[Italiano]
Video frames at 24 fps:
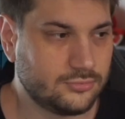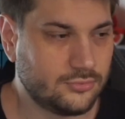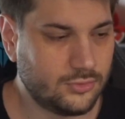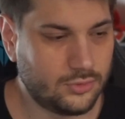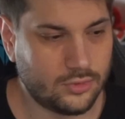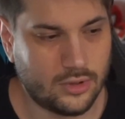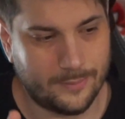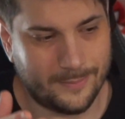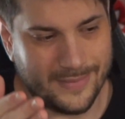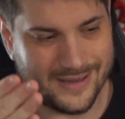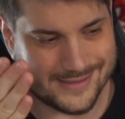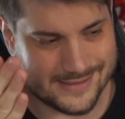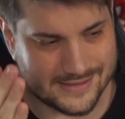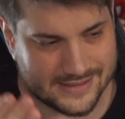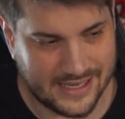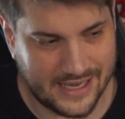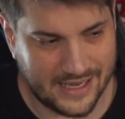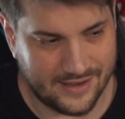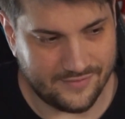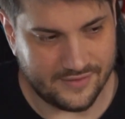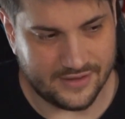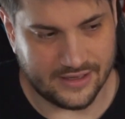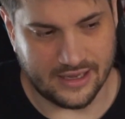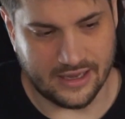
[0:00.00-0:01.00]
Lo
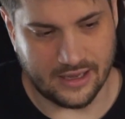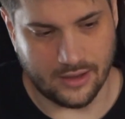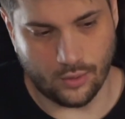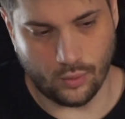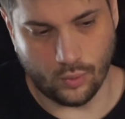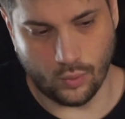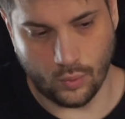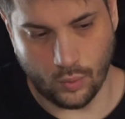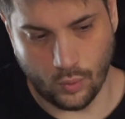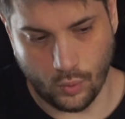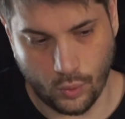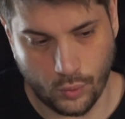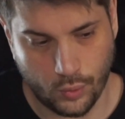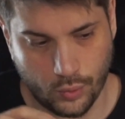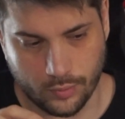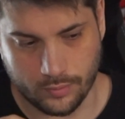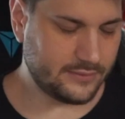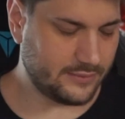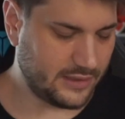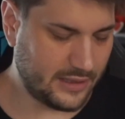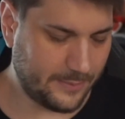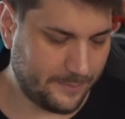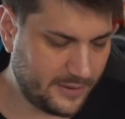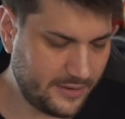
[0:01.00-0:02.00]
ammazzavi e
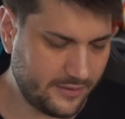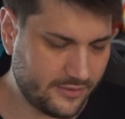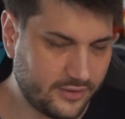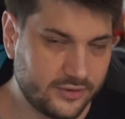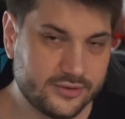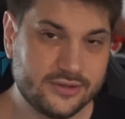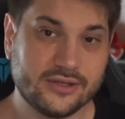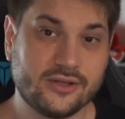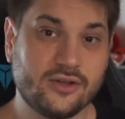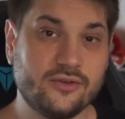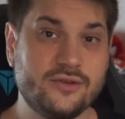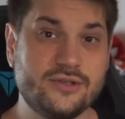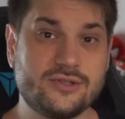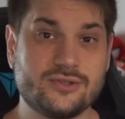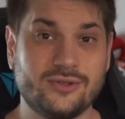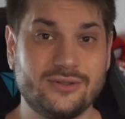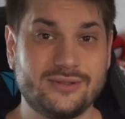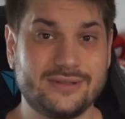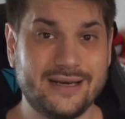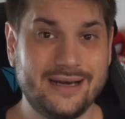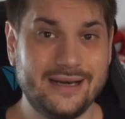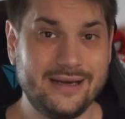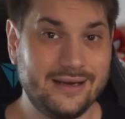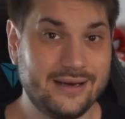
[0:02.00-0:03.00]
la prima volta che ho visto il
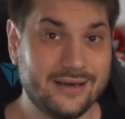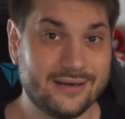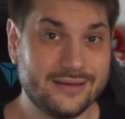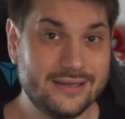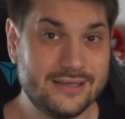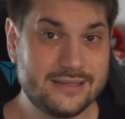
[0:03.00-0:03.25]
trailer di